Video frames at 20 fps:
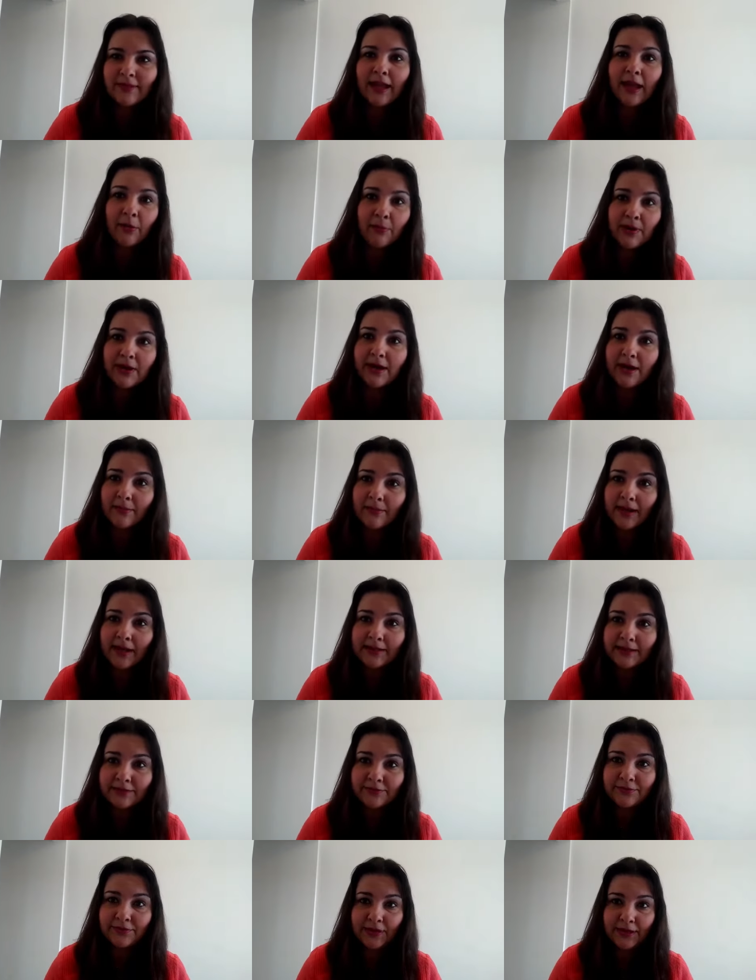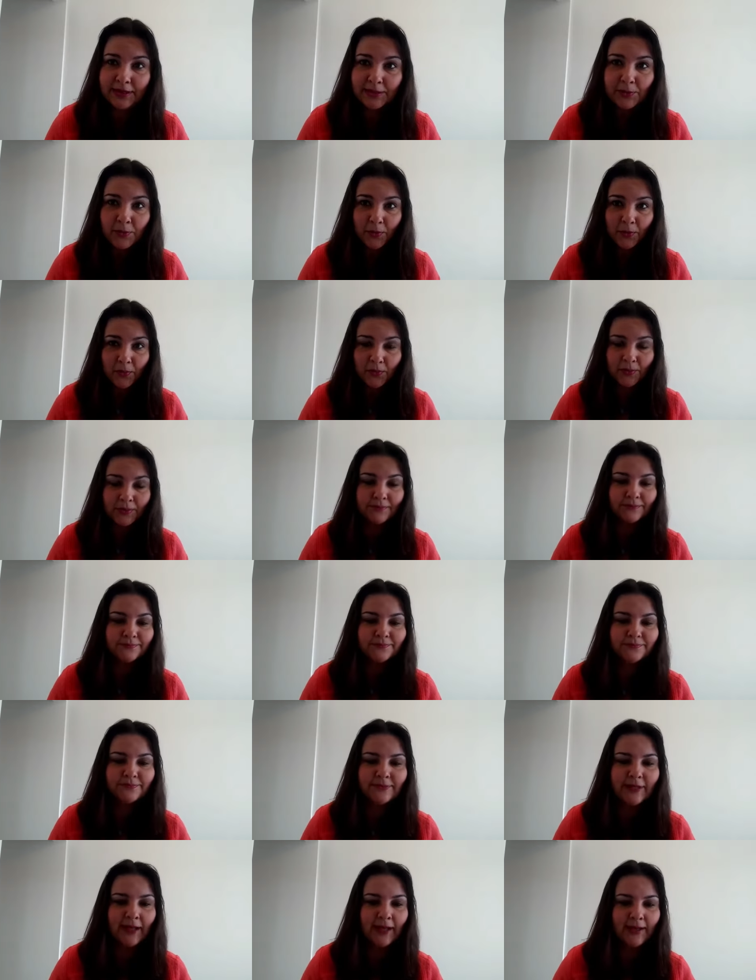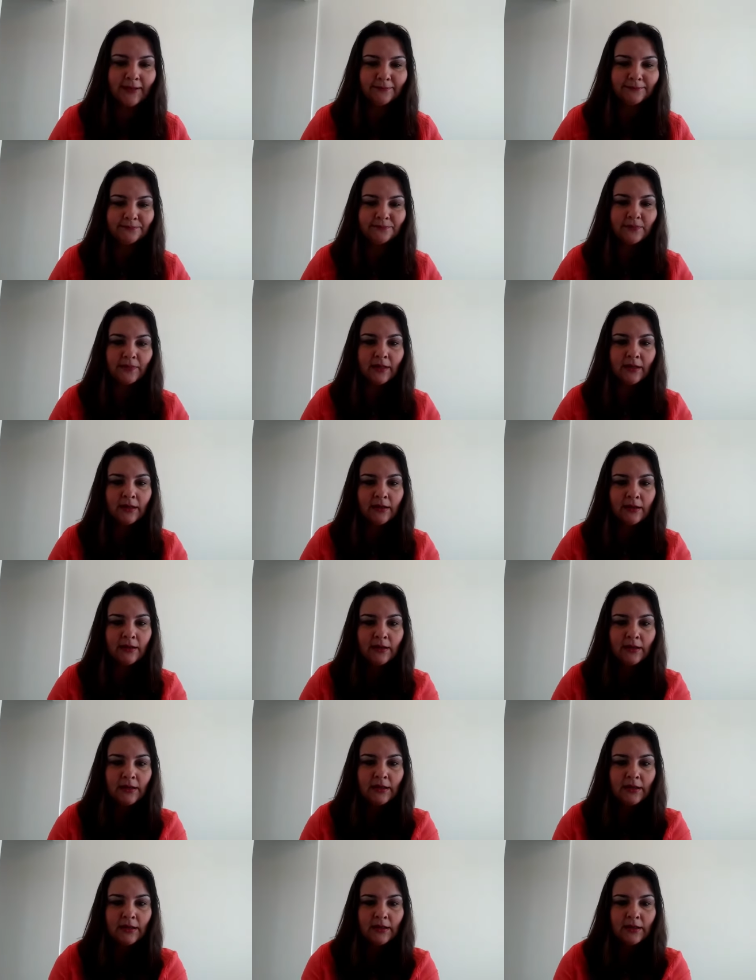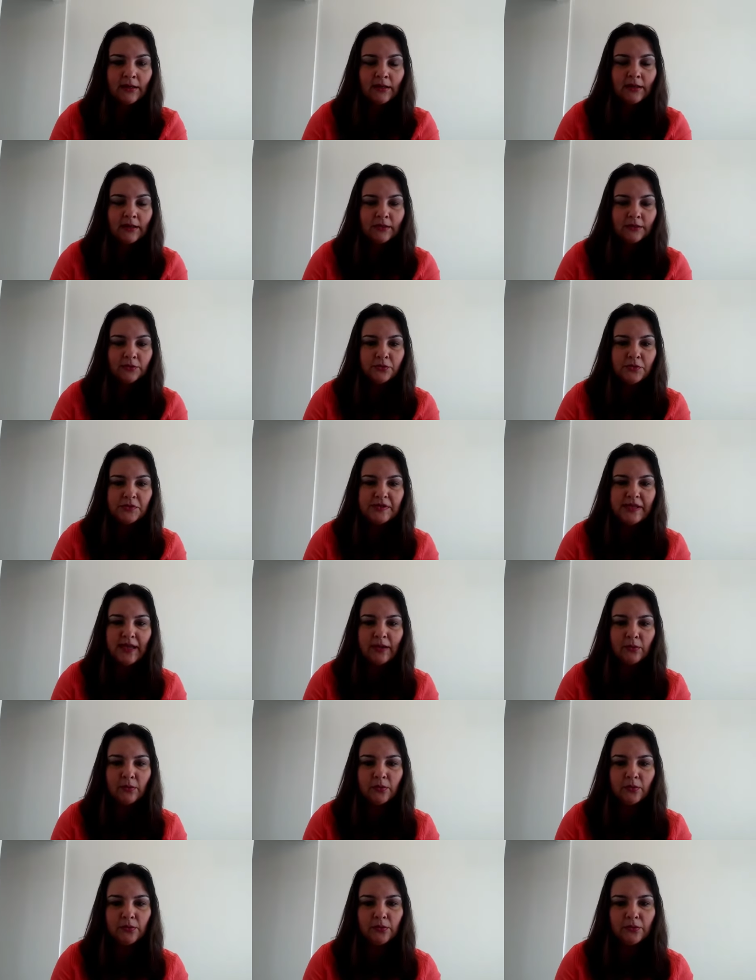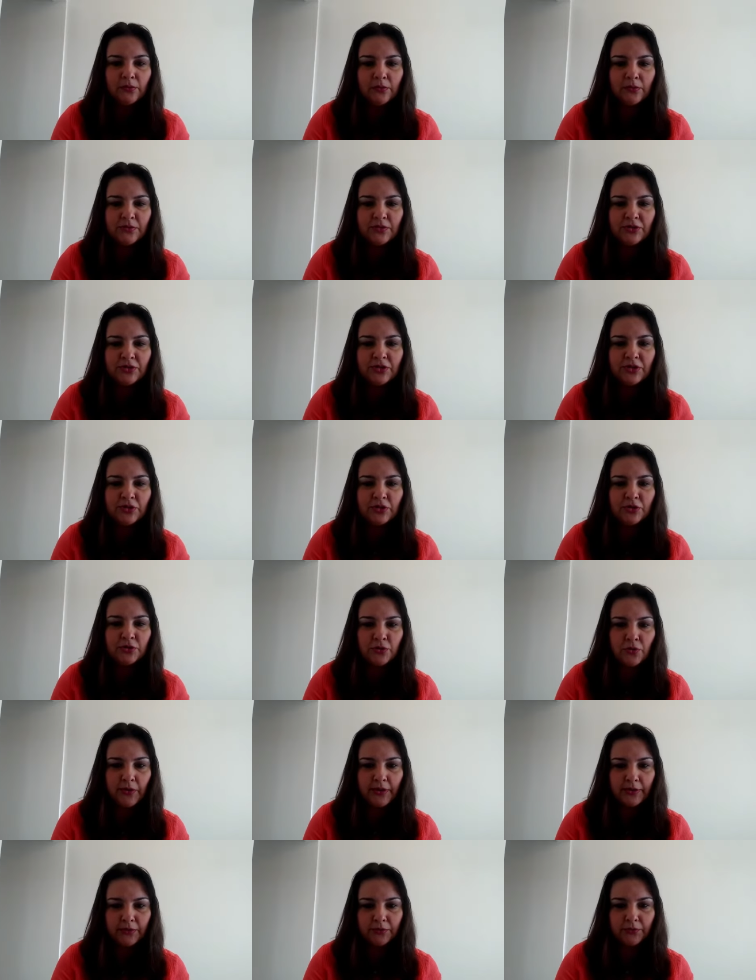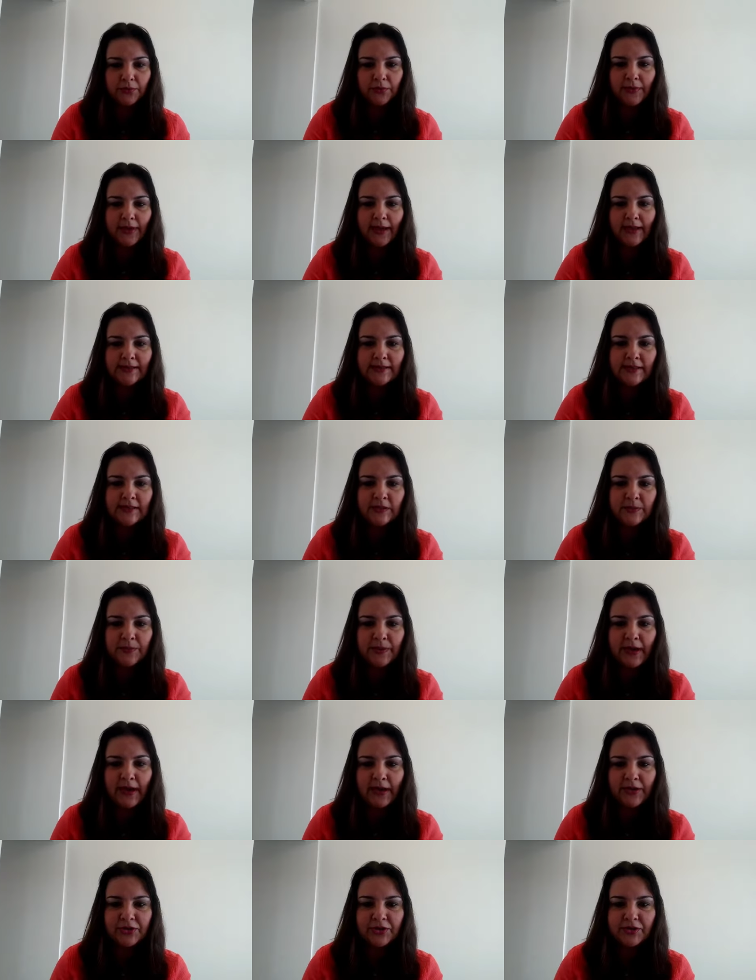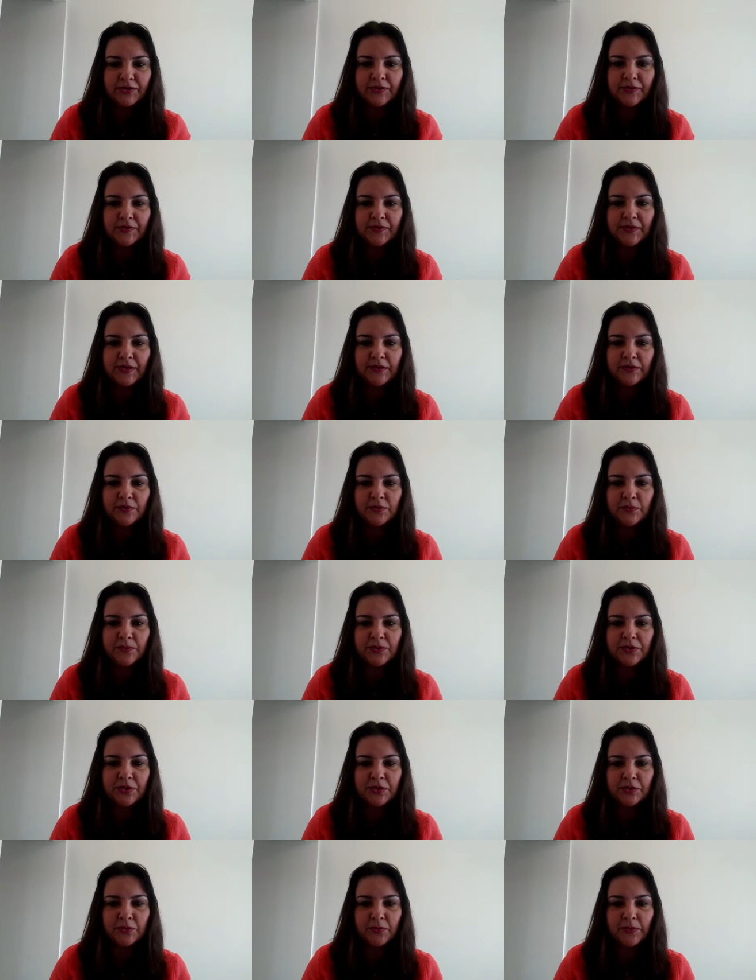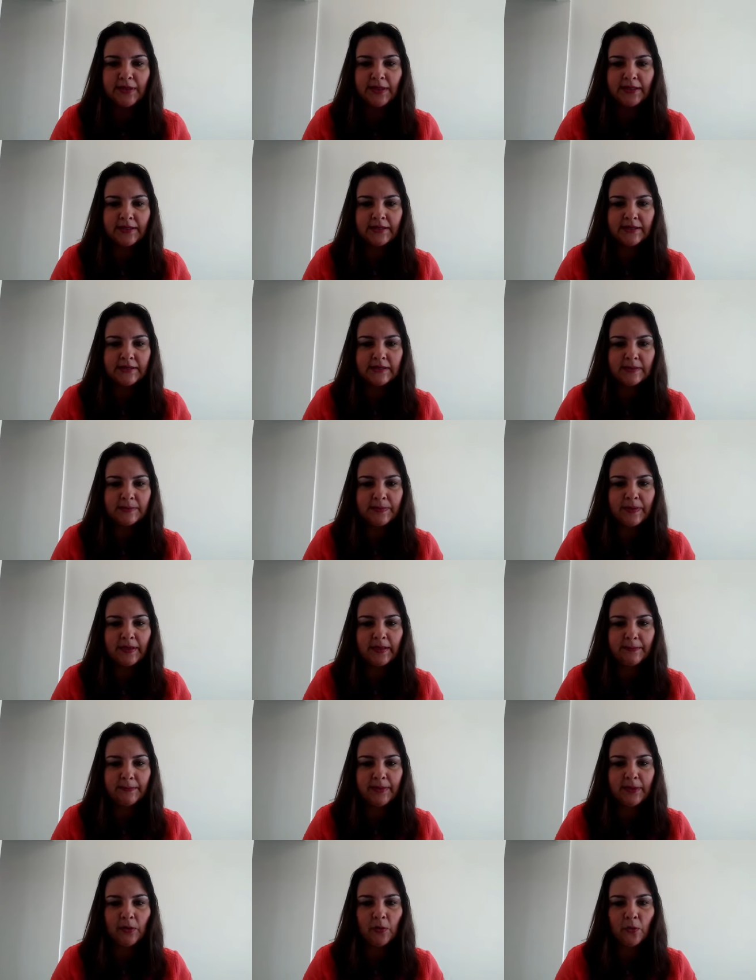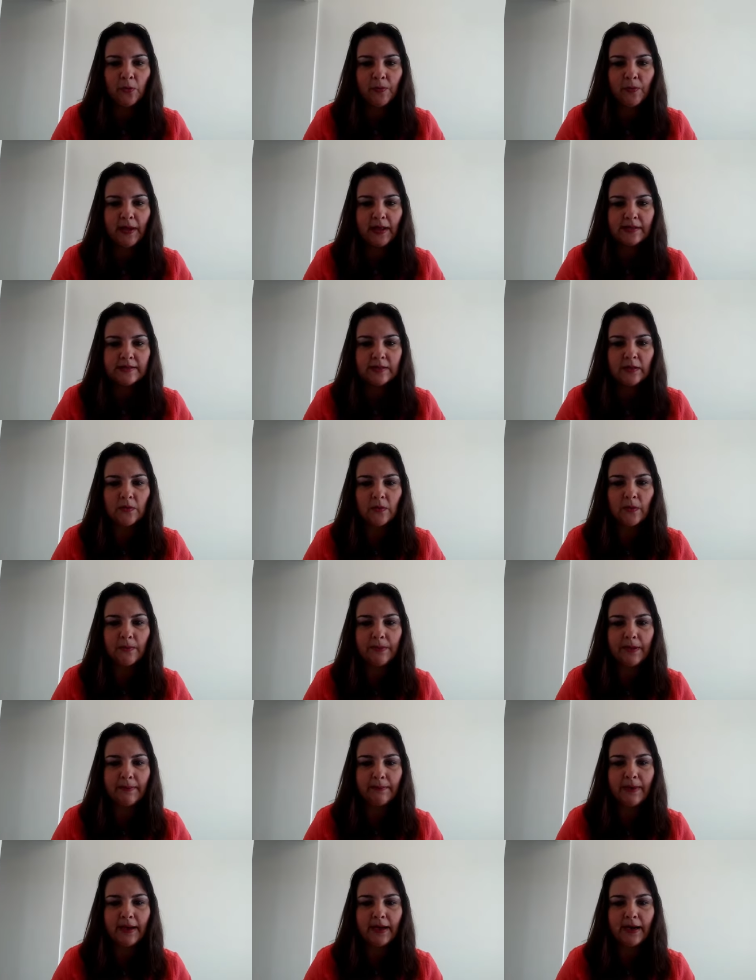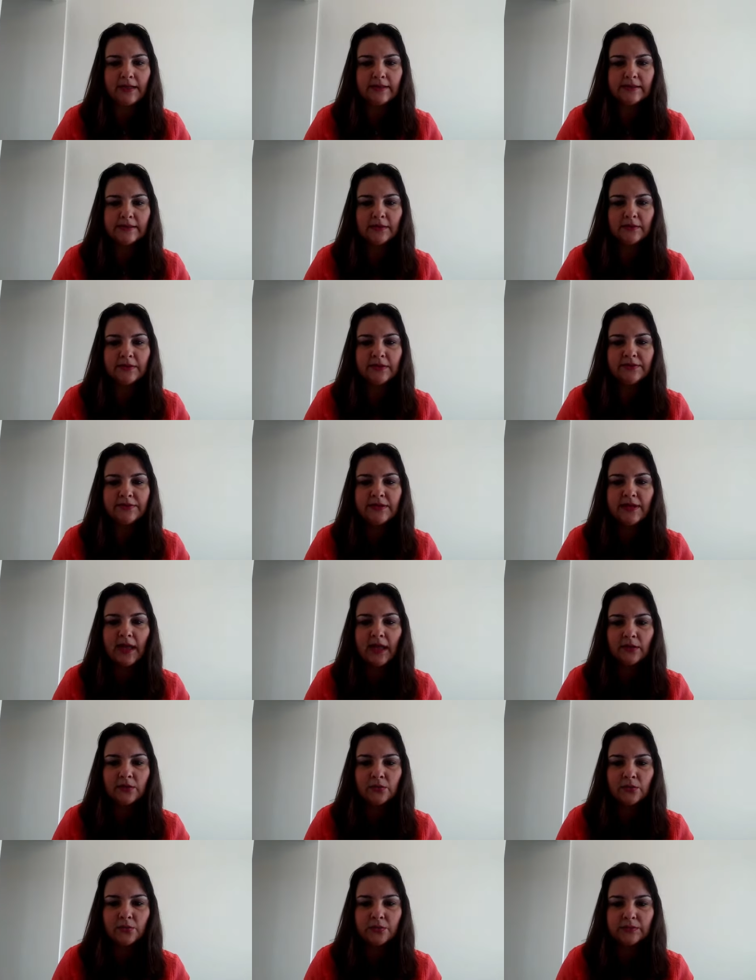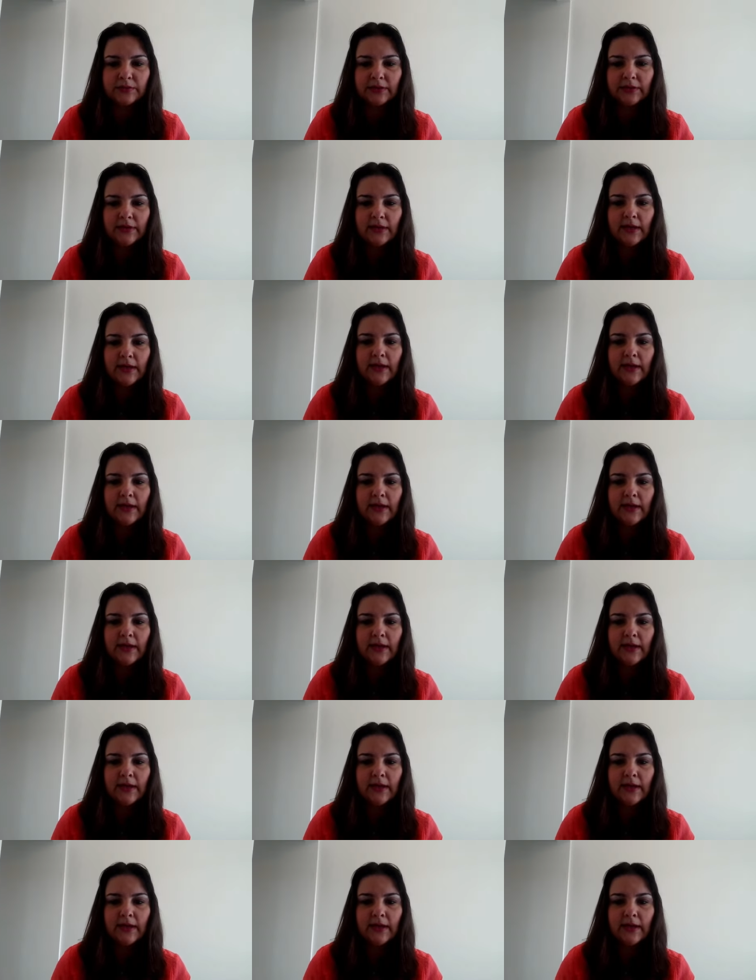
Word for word: é uma camada inferior, tá? No século XVIII, essas práticas vão sendo substituídas pela preocupação com a preparação da vida adulta